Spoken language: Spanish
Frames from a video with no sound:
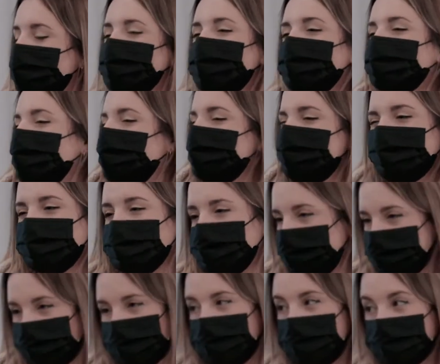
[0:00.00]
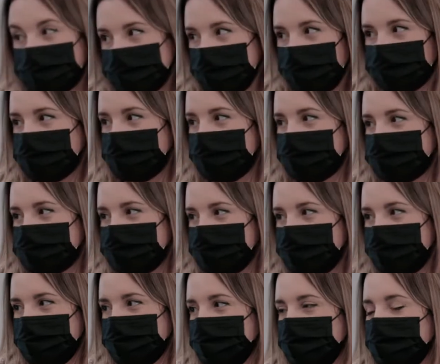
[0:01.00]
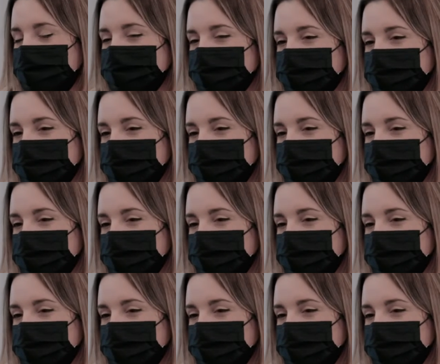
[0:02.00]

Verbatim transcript: y al final se te pasan las ganas de bebértela.